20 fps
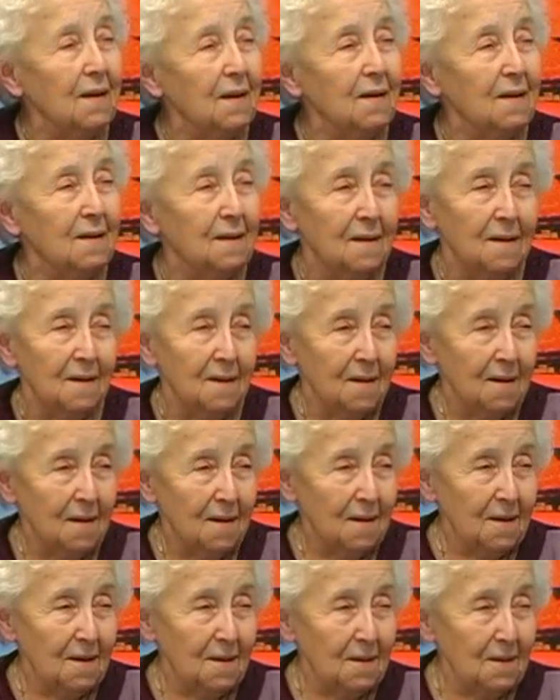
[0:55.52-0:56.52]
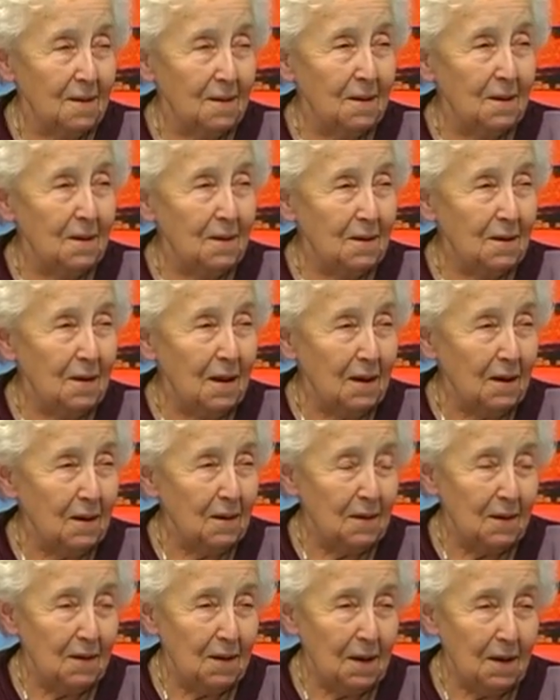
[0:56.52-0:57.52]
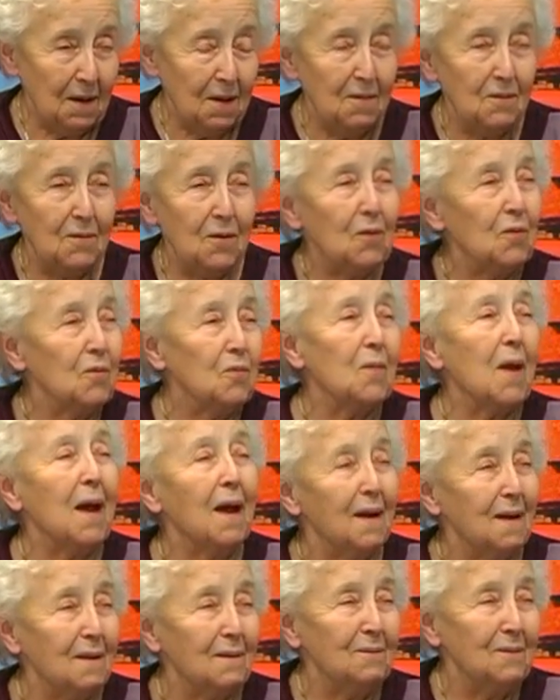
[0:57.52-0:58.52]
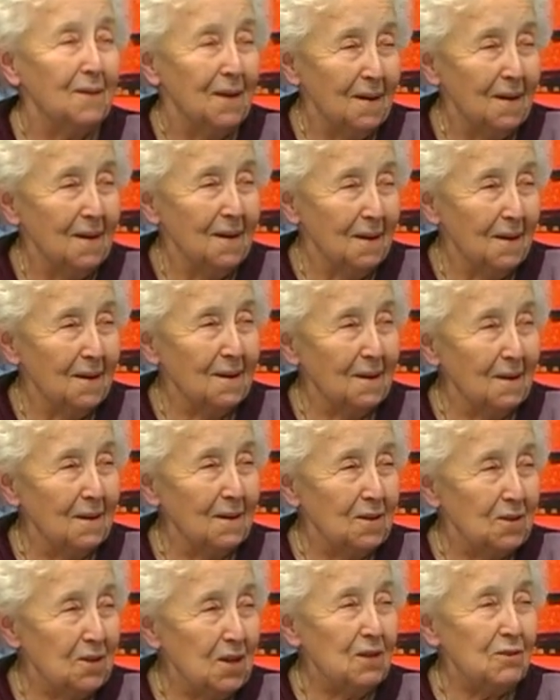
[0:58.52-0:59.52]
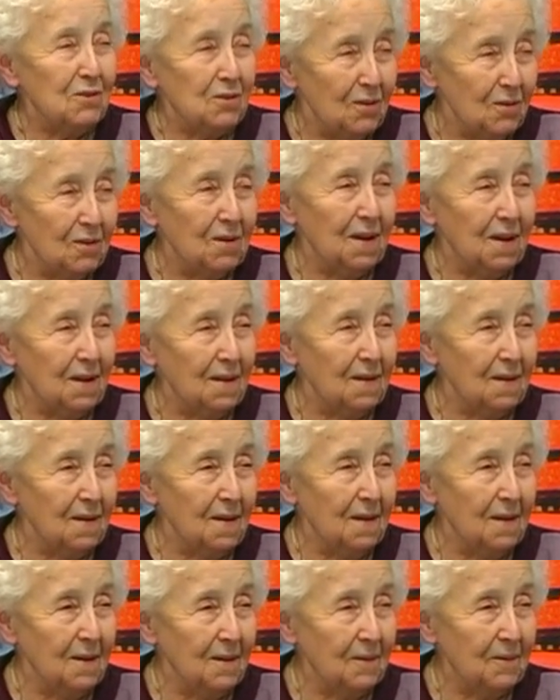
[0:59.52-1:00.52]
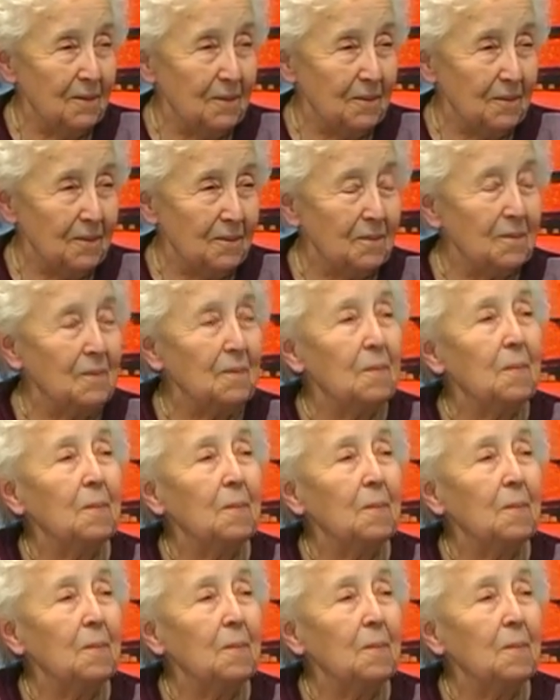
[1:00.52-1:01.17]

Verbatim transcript: tak, y, tak, takim rozmiarem y, księżną Daisy. Bo to była